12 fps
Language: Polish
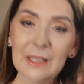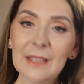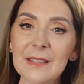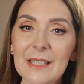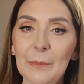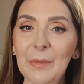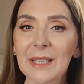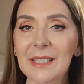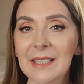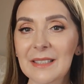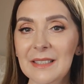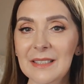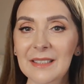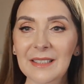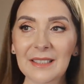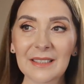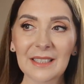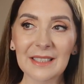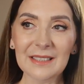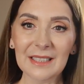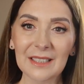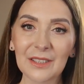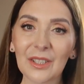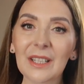ten zapach jest y, teraz
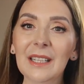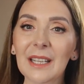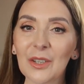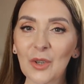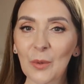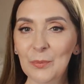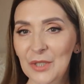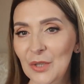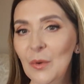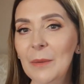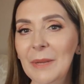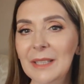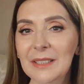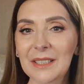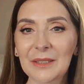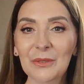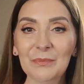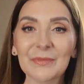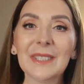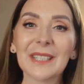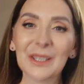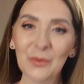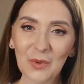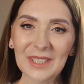tak lekko przełamany
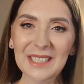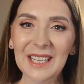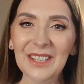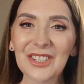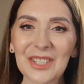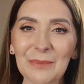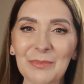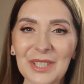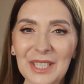takim ładniejszym,